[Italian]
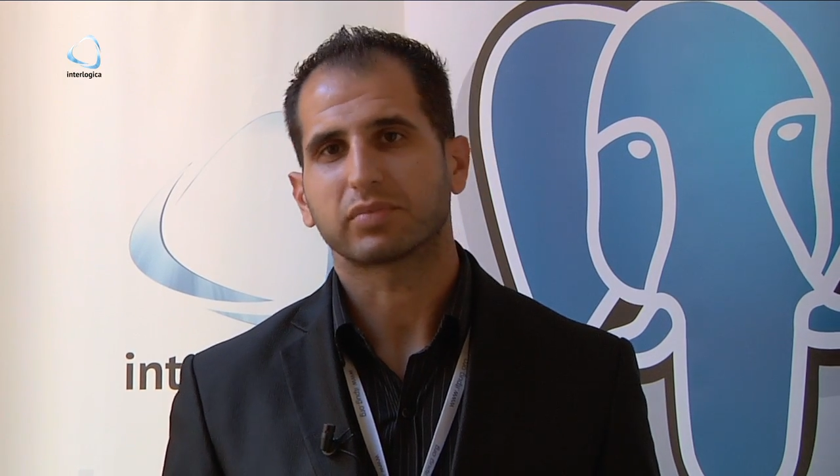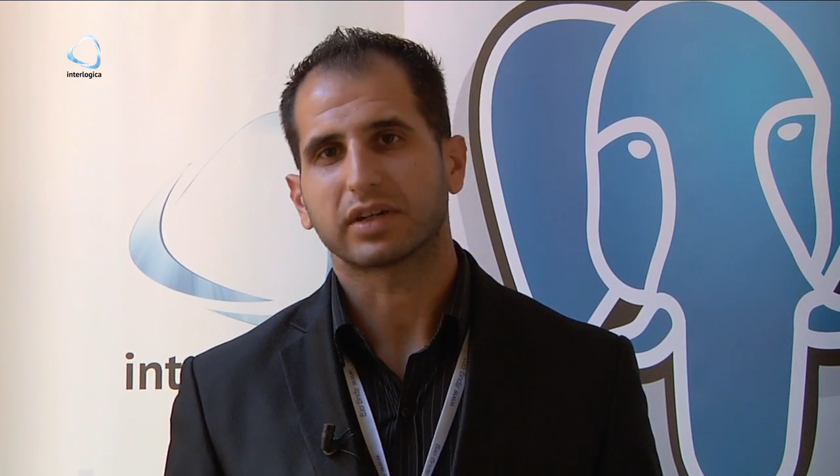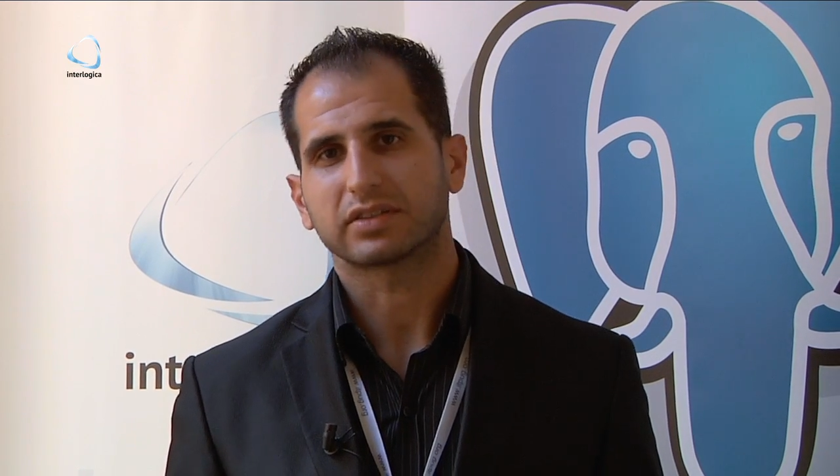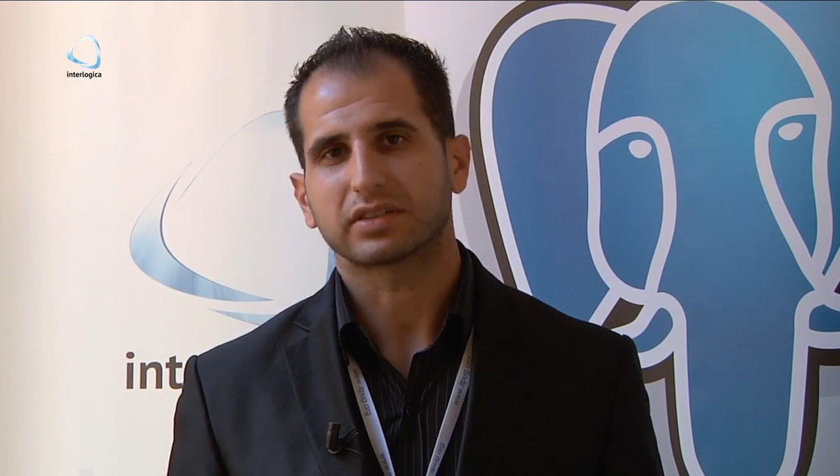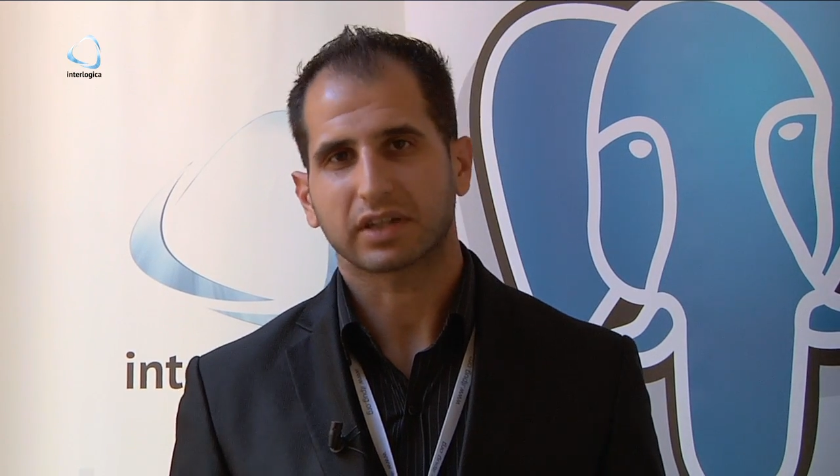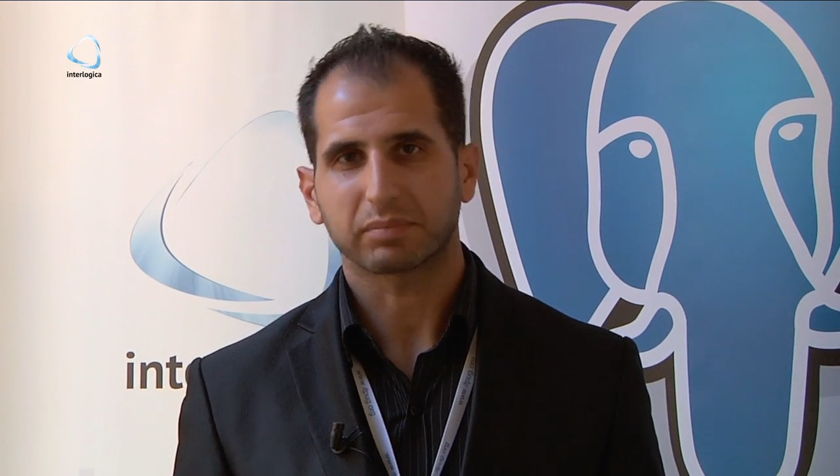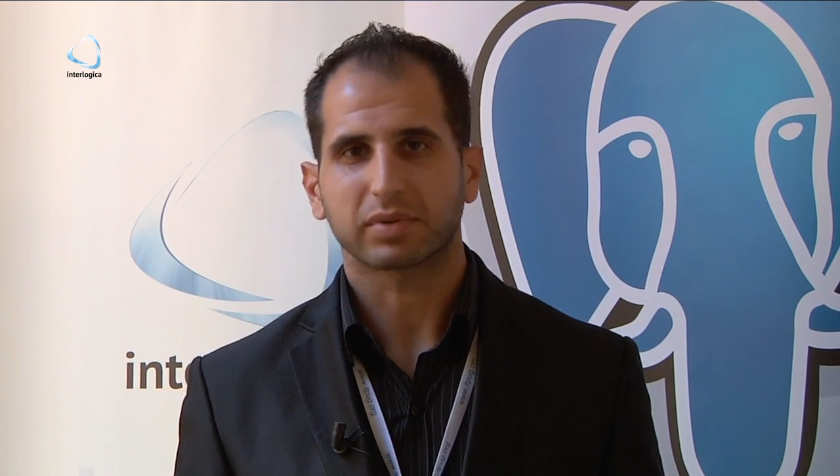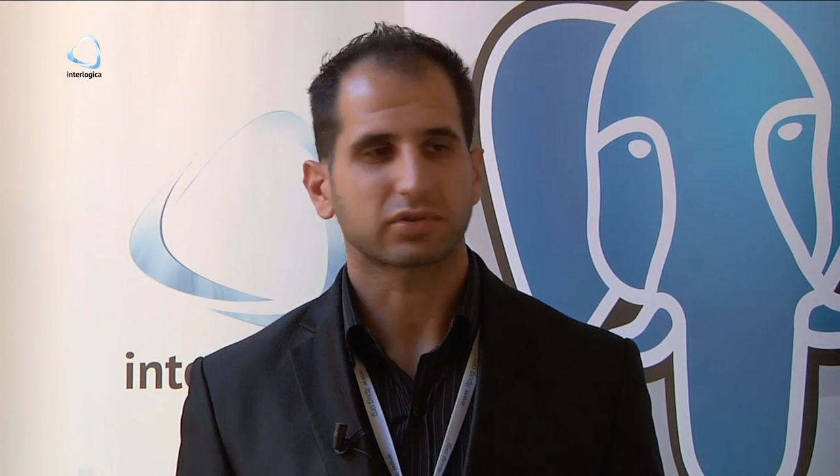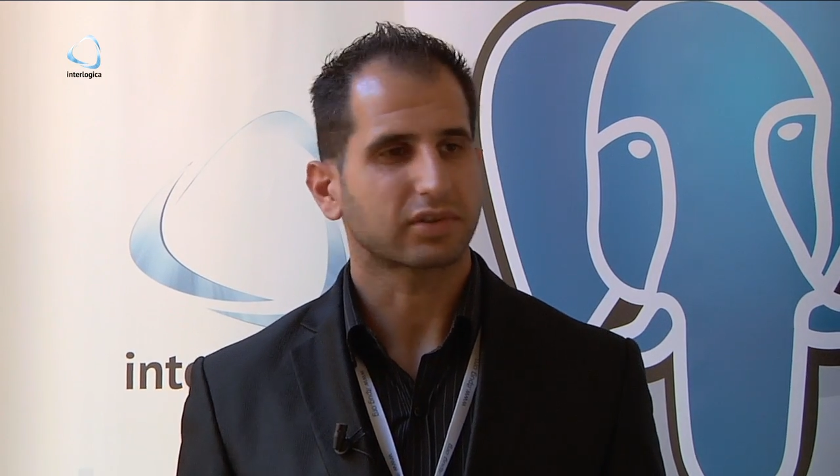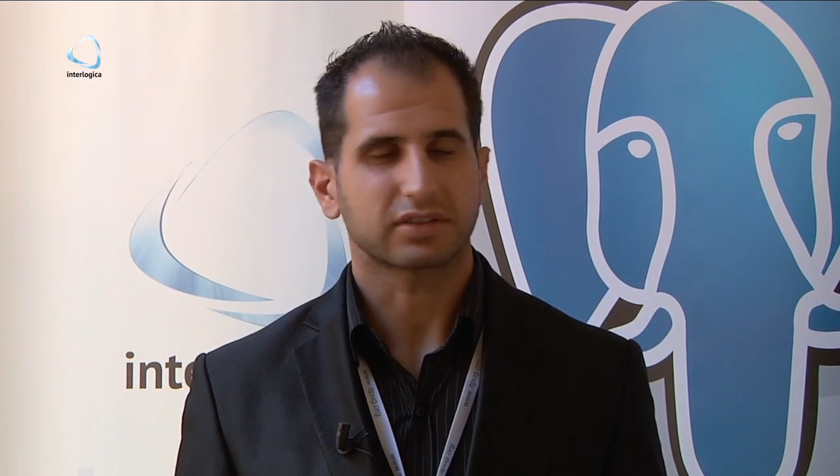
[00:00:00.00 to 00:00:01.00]
essere, che
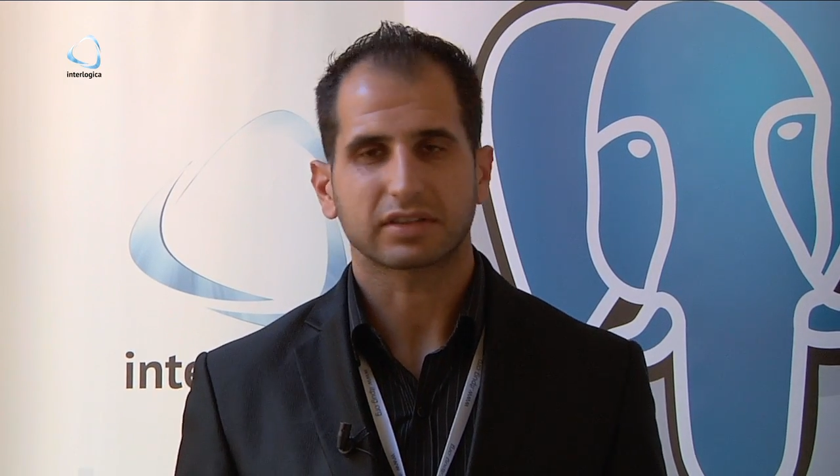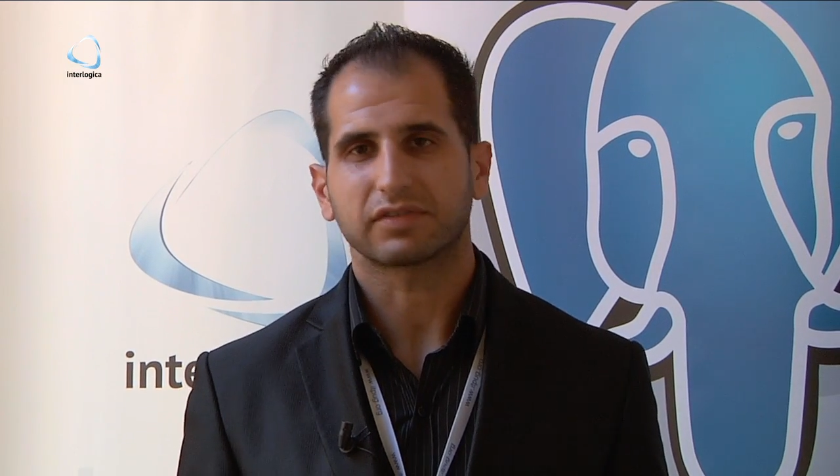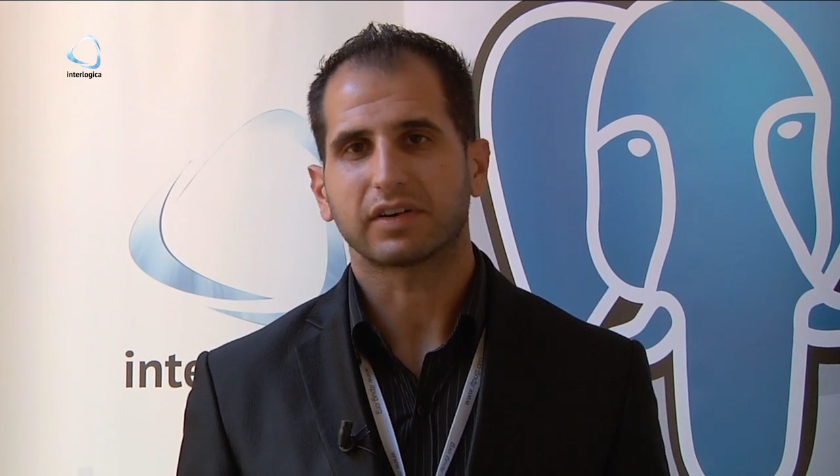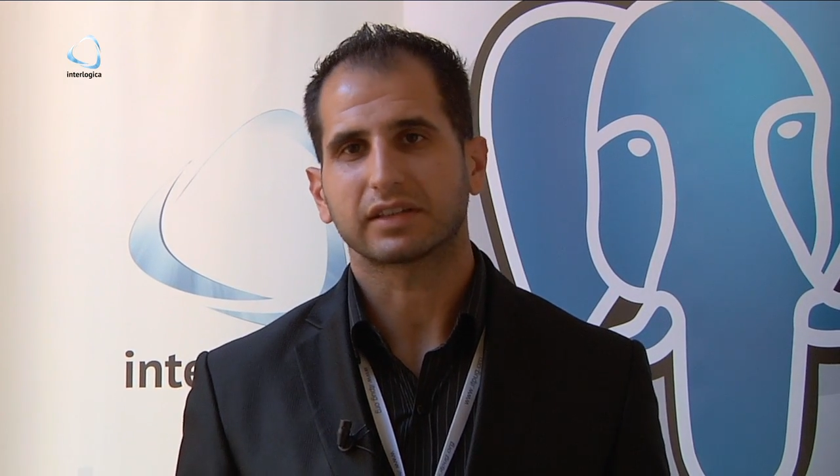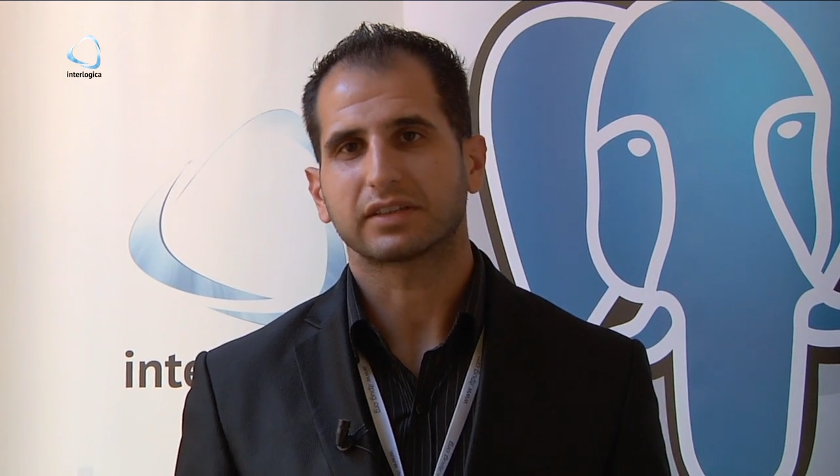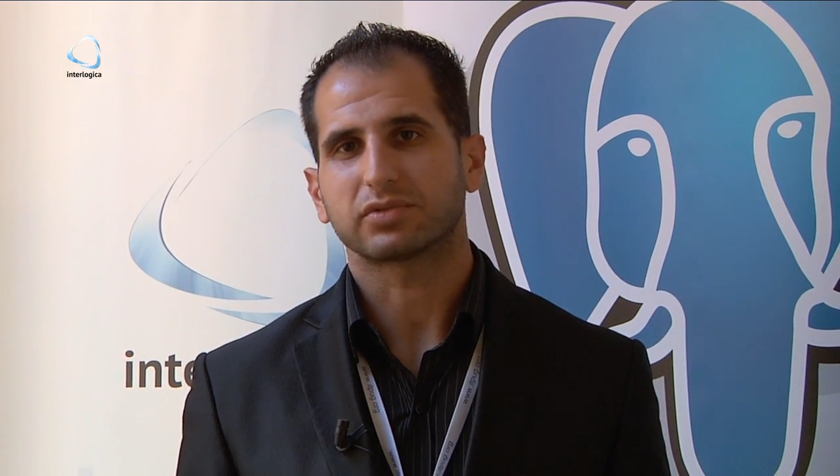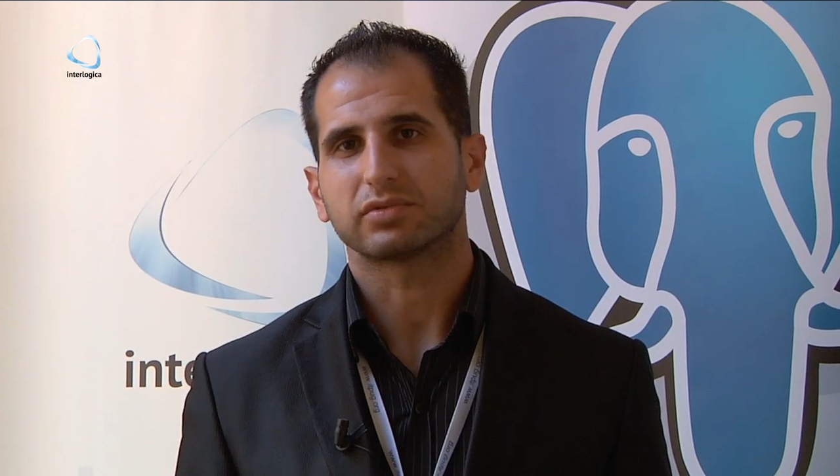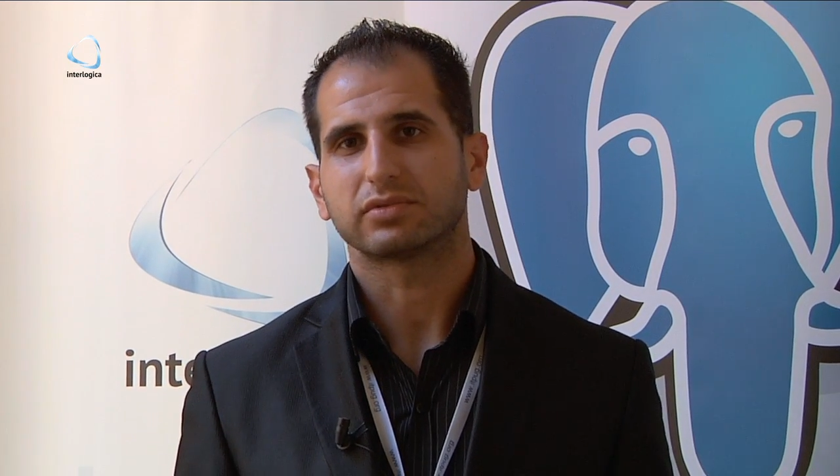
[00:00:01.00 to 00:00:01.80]
possono essere fatte su